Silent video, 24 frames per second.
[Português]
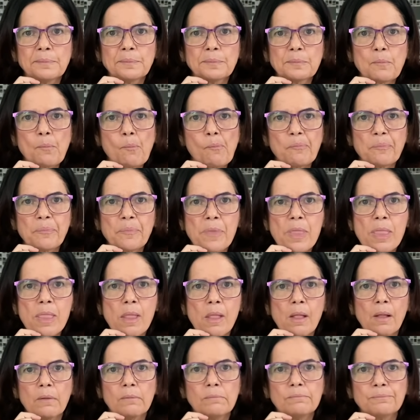o um
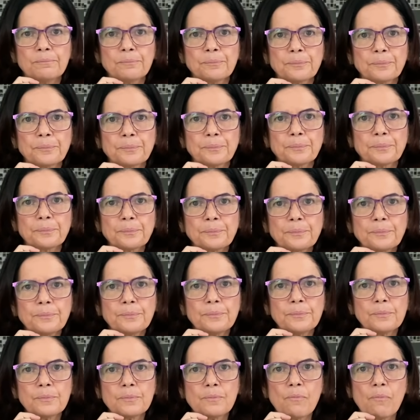sanduíche e tudo. Agora,
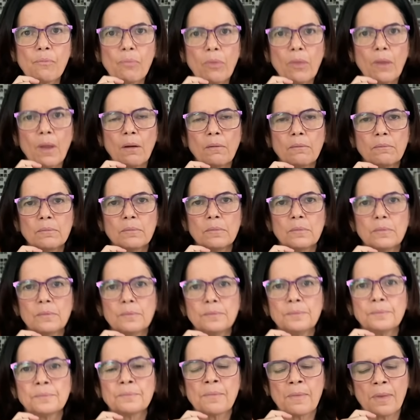Tia Graça, o que, que tá
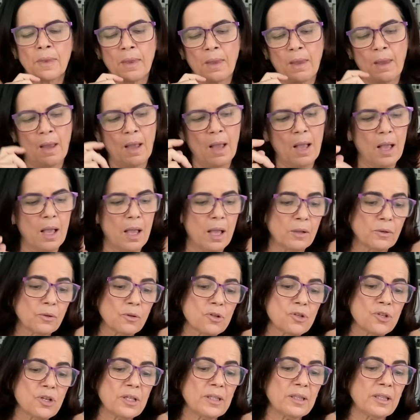comendo aí? Eu
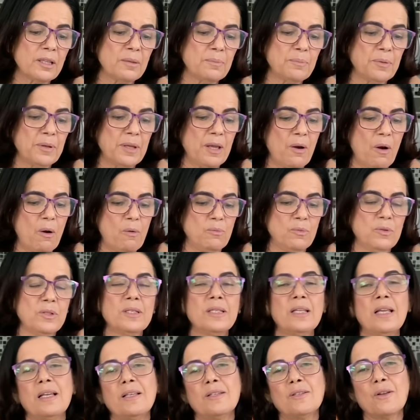tô jantando porque eu
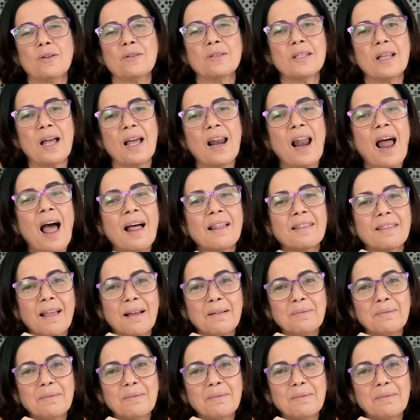almocei só salada.